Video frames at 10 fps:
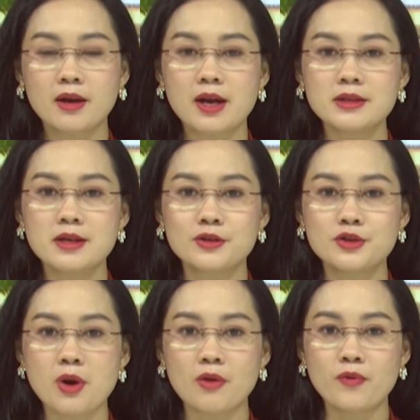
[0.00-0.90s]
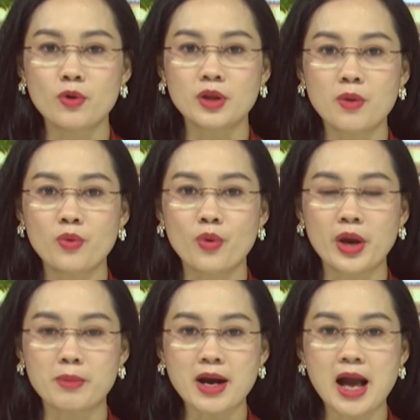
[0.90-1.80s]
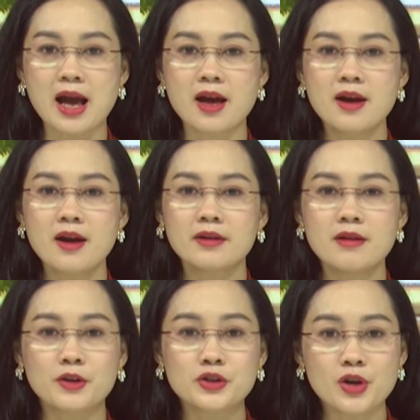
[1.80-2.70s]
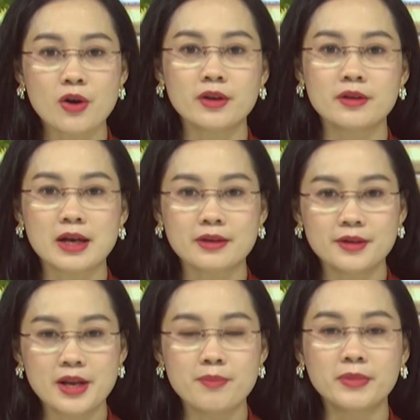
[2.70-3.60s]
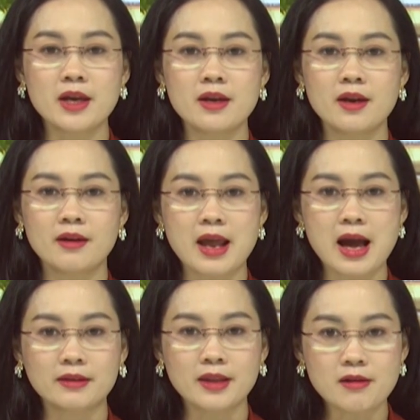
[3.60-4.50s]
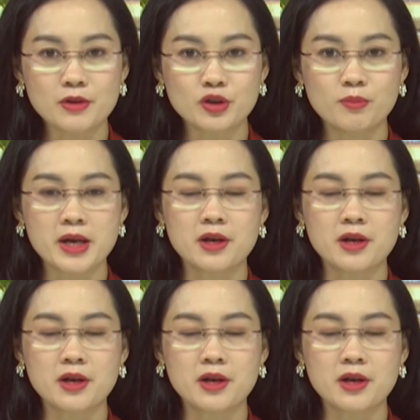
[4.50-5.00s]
các trường trung học phổ thông của huyện Bắc Hà được chọn đặt điểm thi đang tích cực chuẩn bị